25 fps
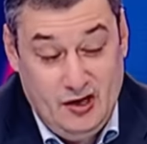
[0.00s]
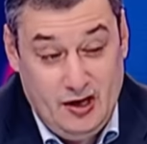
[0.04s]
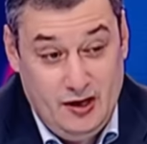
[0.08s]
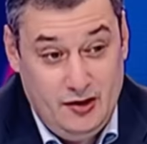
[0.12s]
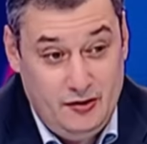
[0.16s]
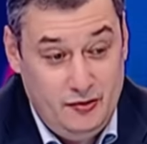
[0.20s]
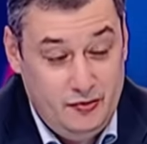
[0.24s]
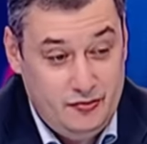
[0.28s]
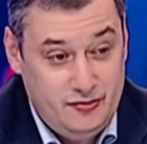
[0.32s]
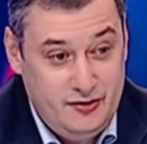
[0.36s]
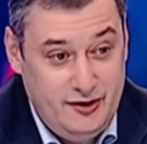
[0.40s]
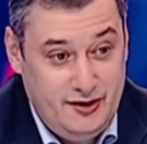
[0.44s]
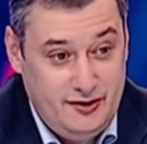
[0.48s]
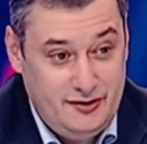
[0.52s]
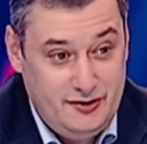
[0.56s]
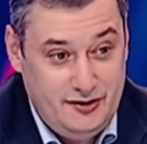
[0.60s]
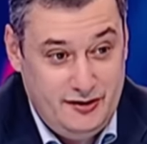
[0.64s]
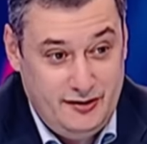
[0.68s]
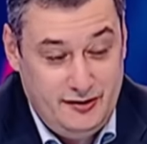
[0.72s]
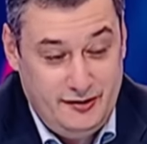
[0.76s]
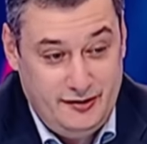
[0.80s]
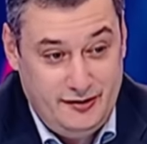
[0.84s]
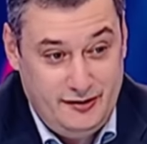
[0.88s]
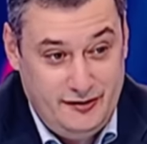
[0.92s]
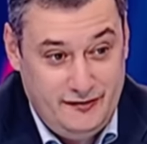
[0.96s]
в одного из
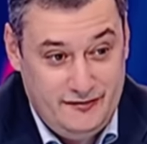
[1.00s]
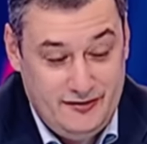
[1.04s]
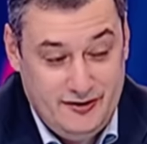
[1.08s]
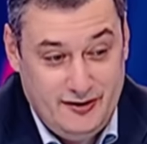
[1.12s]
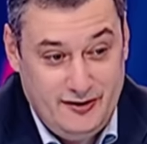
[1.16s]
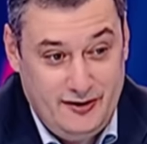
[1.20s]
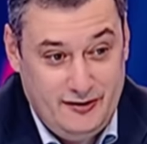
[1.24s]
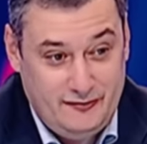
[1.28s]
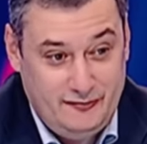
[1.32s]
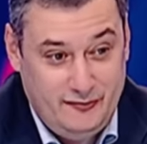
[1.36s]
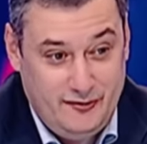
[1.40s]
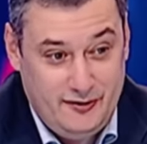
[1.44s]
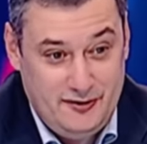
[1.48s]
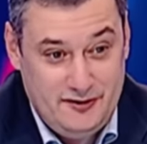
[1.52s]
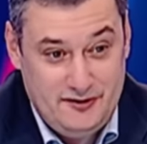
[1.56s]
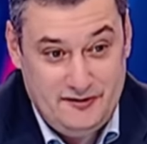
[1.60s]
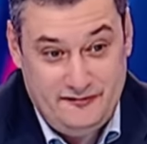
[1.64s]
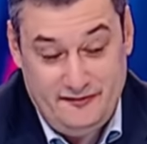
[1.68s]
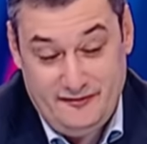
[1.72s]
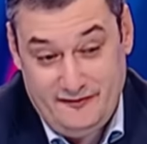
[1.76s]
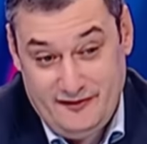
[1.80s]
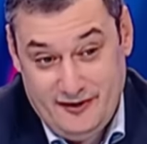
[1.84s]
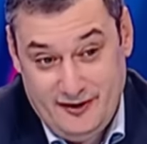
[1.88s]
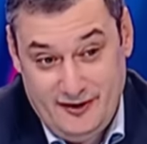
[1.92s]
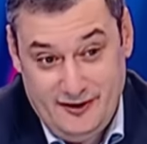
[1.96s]
самых одиозных
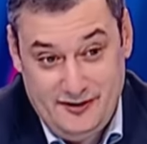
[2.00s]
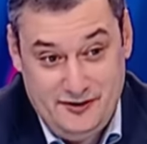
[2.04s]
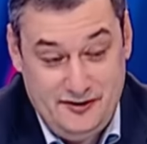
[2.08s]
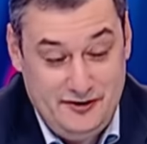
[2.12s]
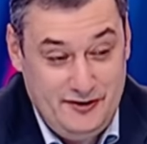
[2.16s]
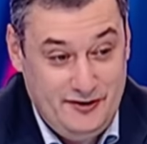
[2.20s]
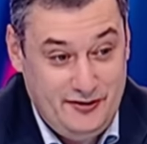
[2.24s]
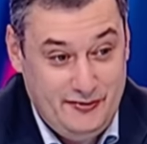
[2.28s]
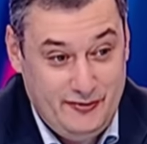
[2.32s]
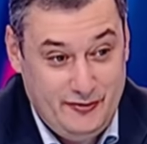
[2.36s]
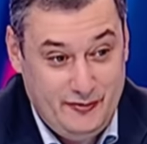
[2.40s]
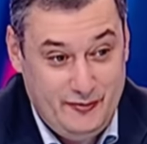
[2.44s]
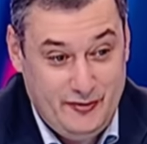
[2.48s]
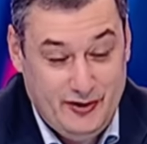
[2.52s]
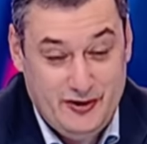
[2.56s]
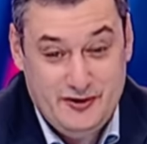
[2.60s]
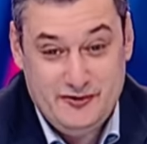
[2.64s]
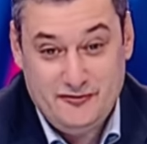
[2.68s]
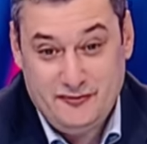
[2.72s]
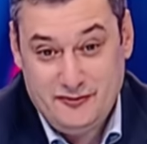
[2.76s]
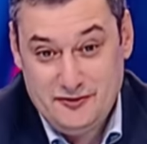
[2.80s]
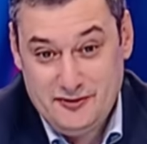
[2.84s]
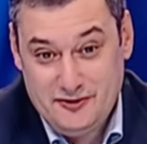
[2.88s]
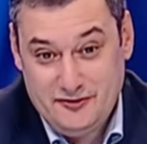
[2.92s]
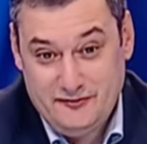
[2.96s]
российских депутатов.
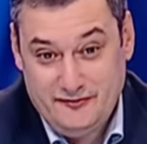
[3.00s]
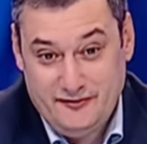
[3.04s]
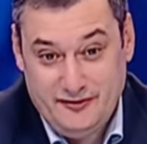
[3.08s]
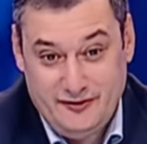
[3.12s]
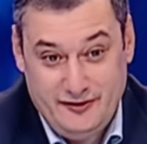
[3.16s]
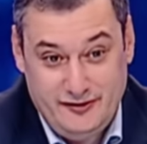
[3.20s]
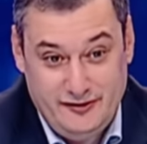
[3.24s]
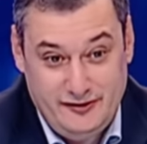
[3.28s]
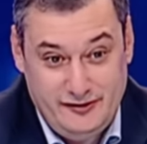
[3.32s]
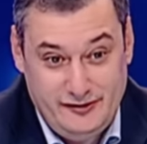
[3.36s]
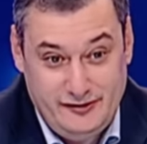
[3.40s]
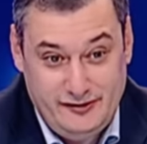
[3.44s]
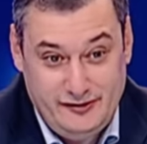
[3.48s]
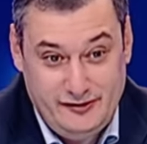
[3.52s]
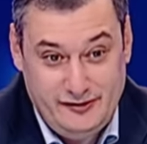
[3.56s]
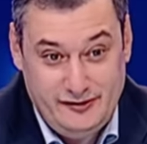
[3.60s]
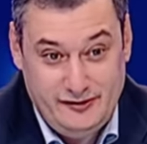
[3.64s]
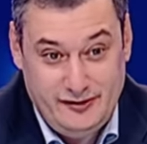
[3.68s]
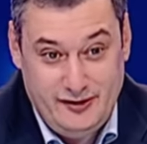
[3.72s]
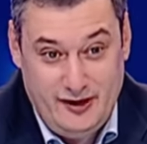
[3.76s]
А тогда, в